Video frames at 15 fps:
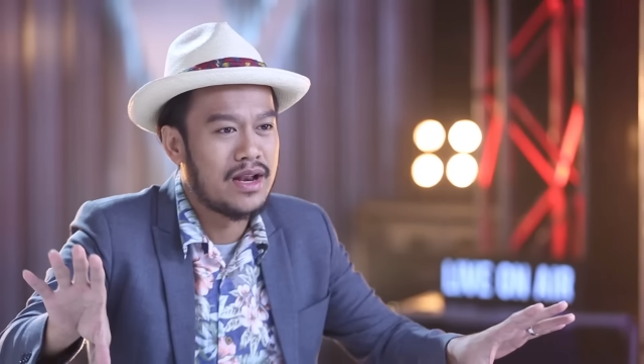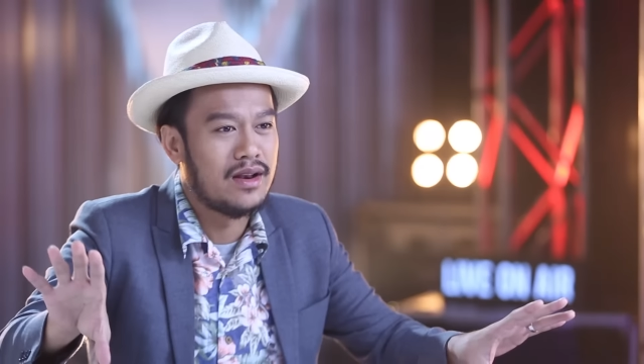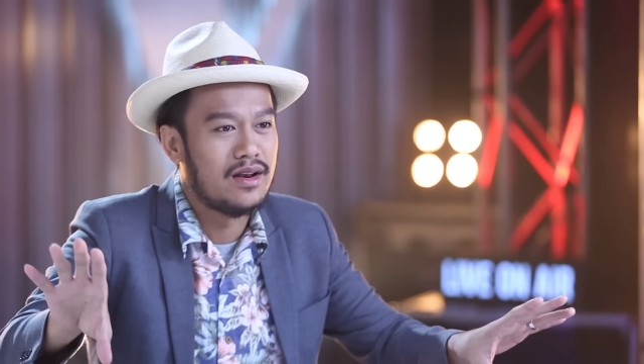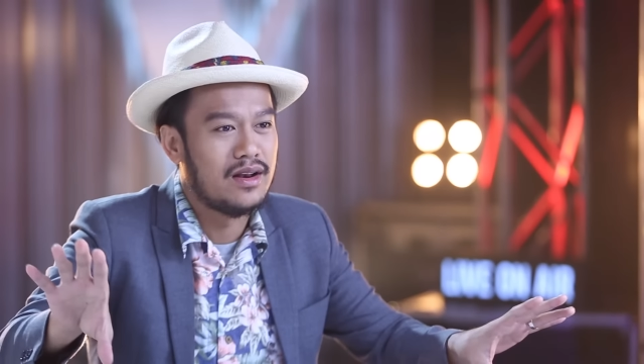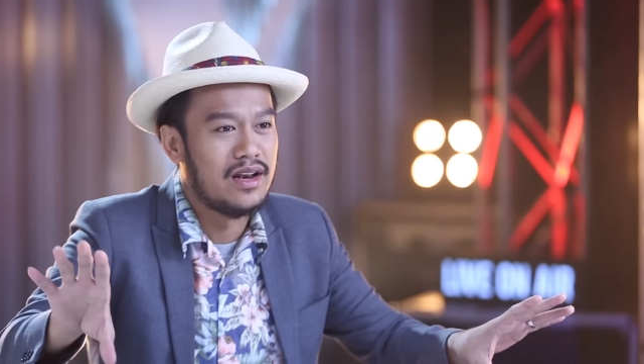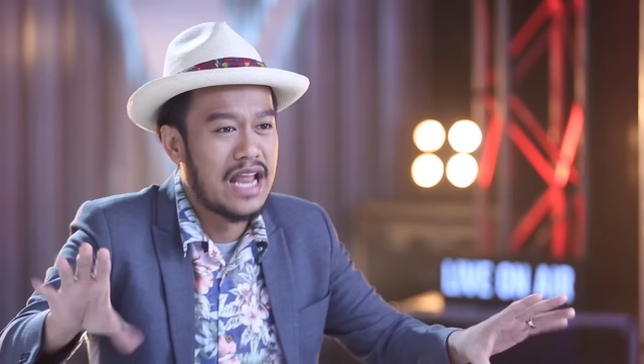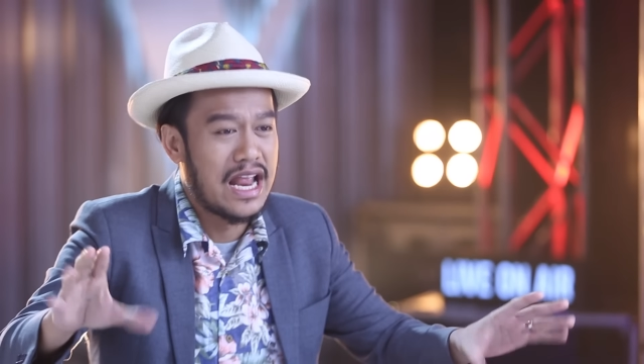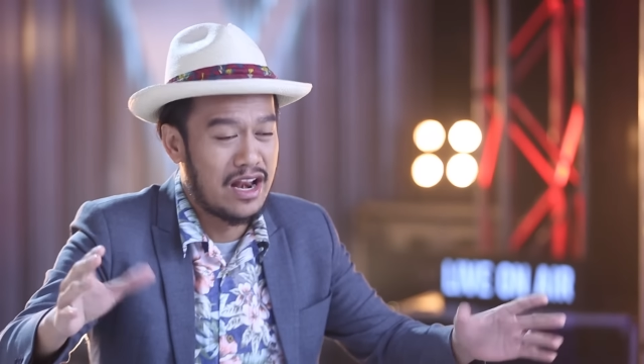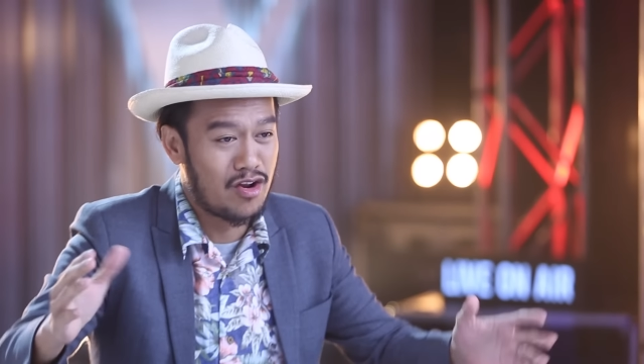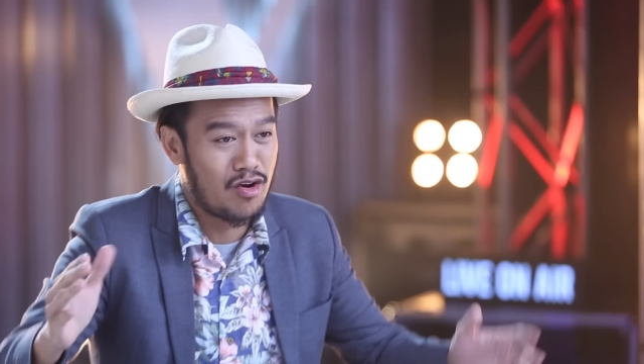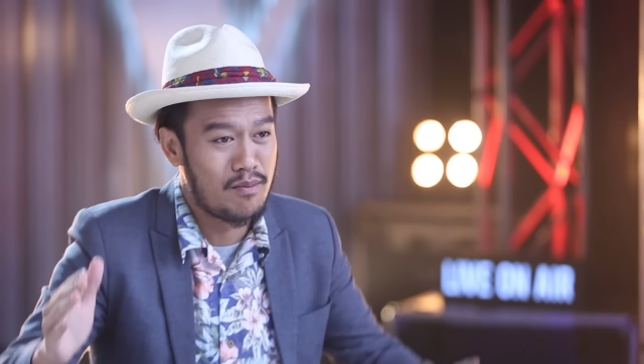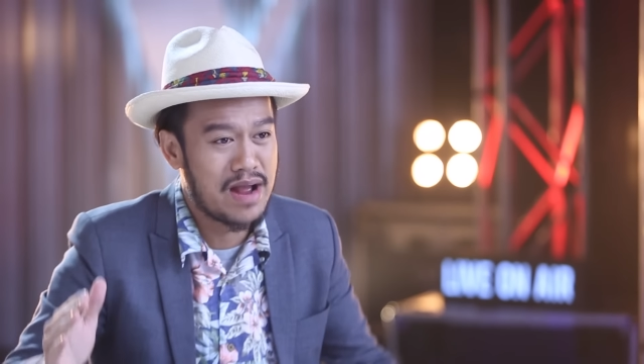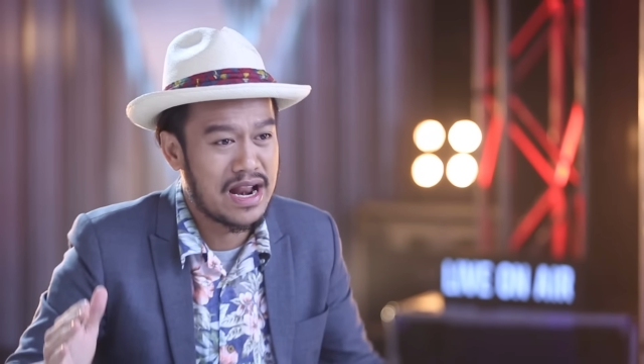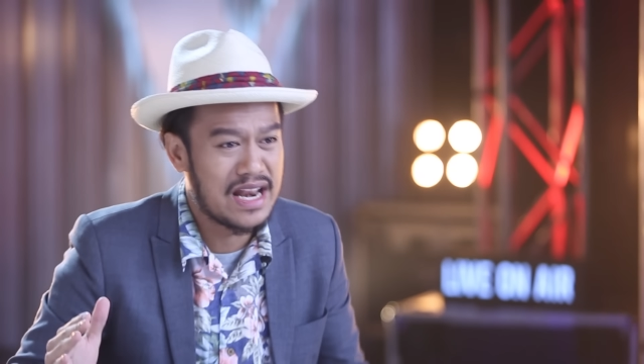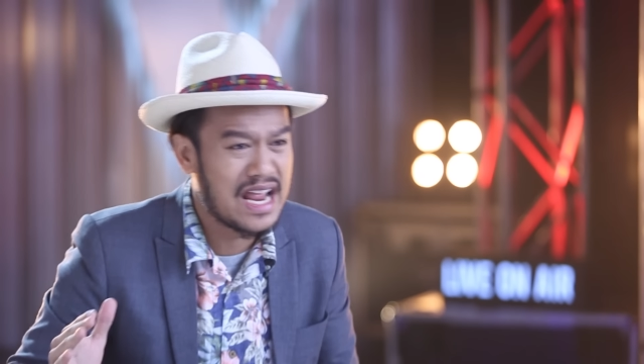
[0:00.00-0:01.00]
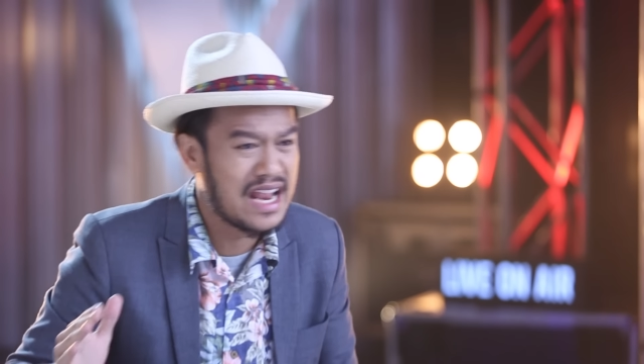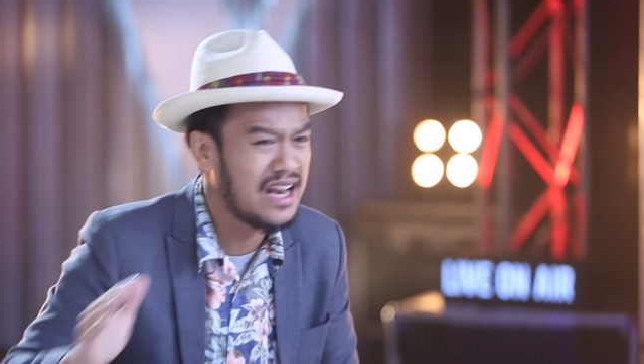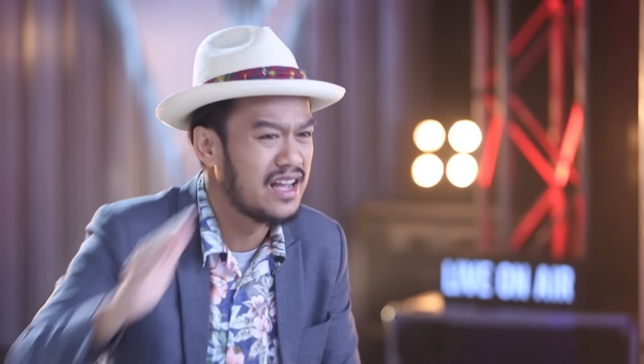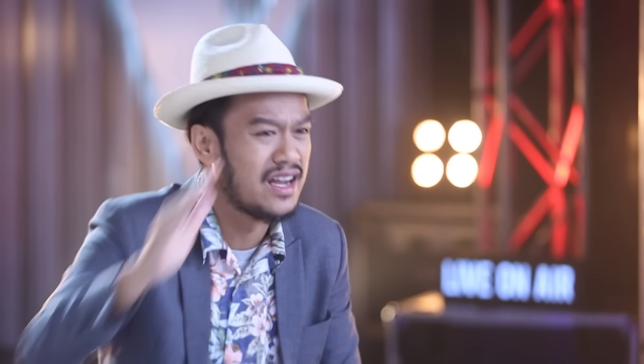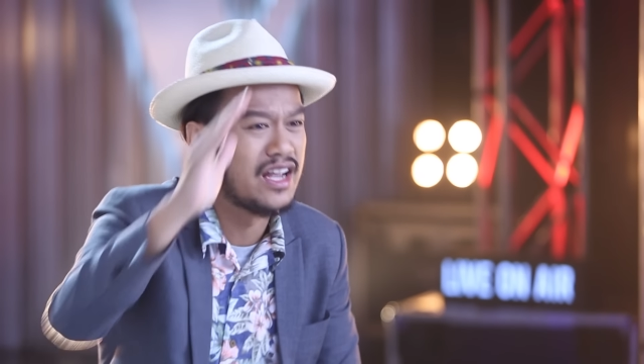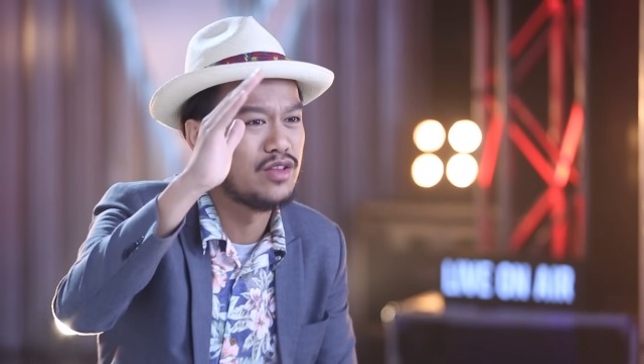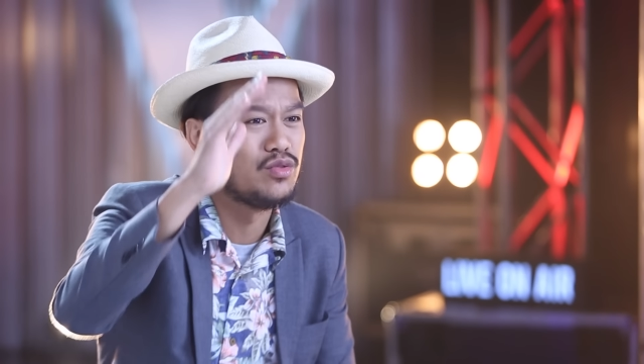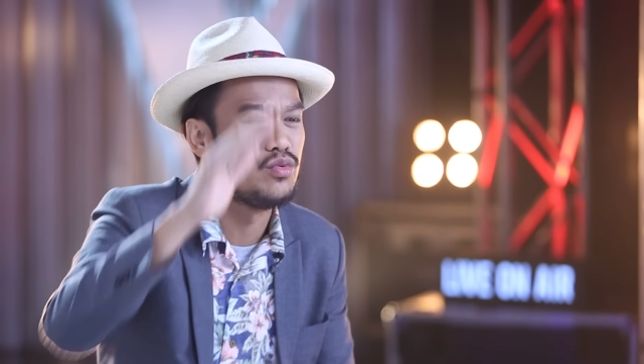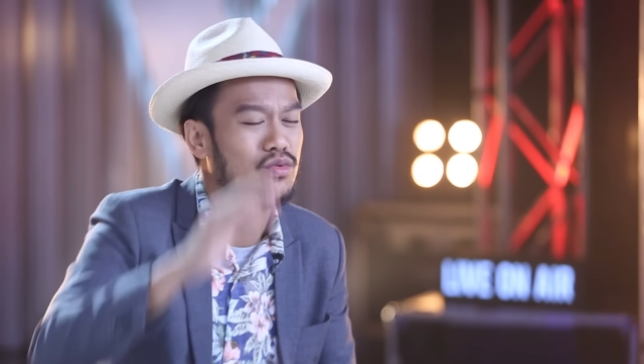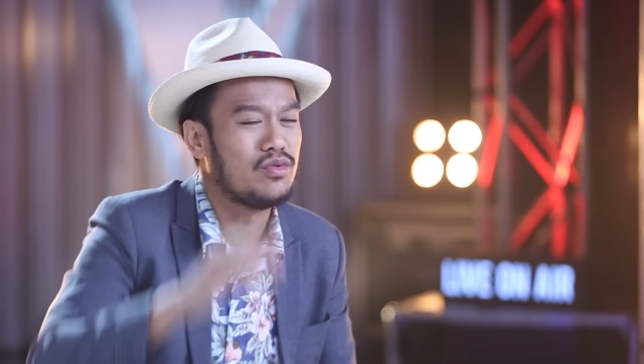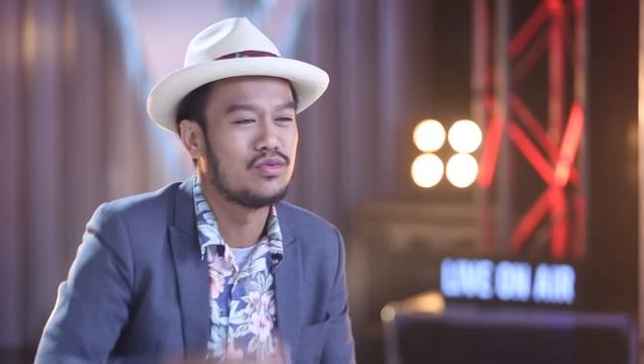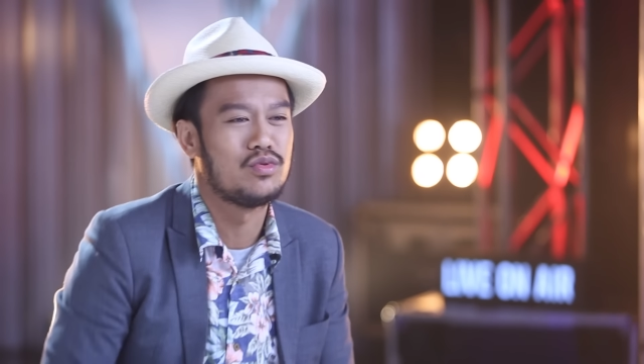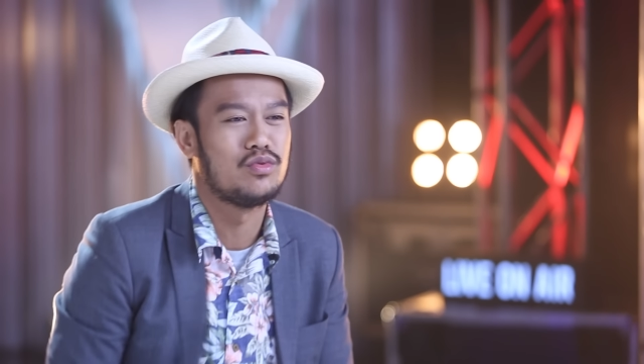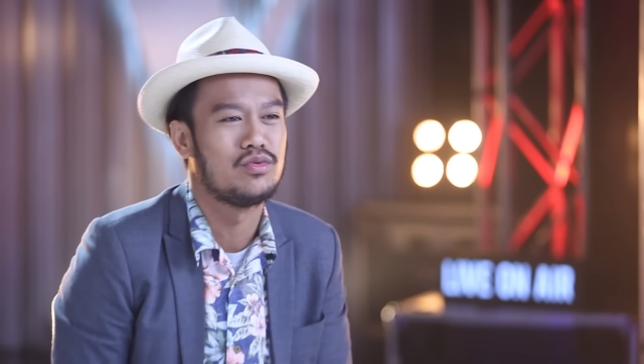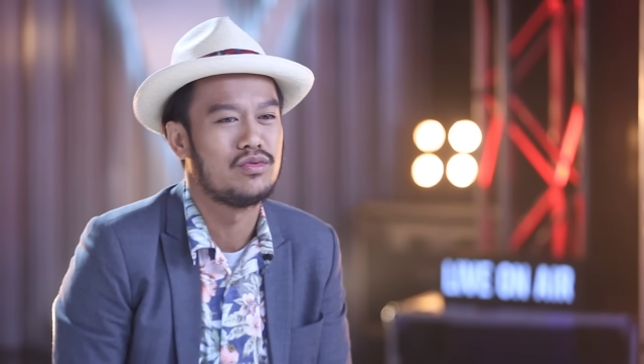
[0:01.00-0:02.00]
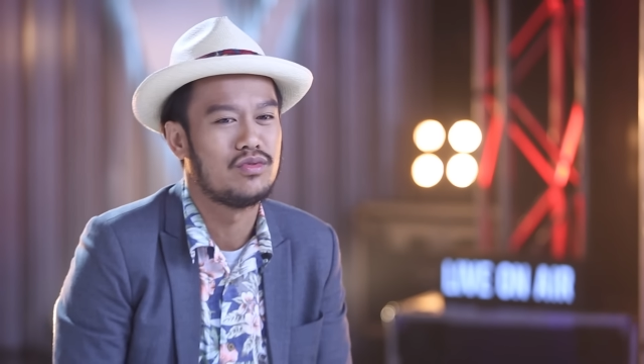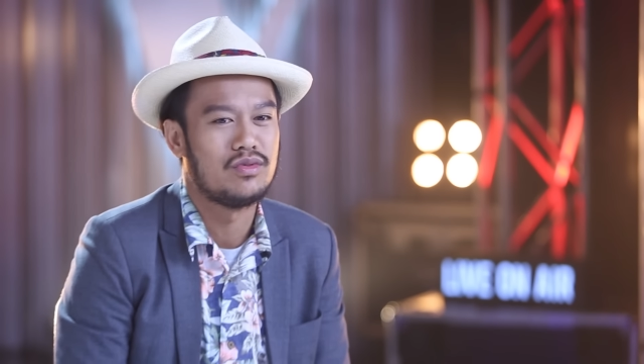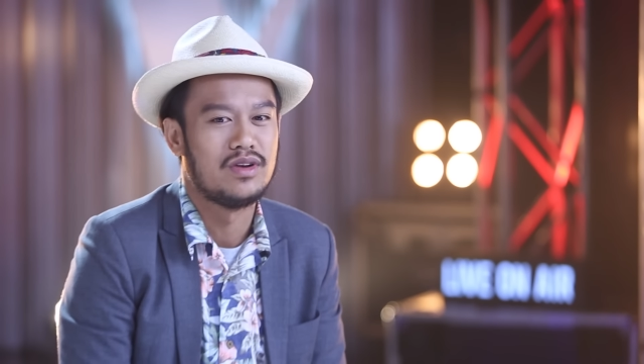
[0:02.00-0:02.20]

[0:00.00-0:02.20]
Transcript: มันเด่นออกมาได้เลยทุกทุก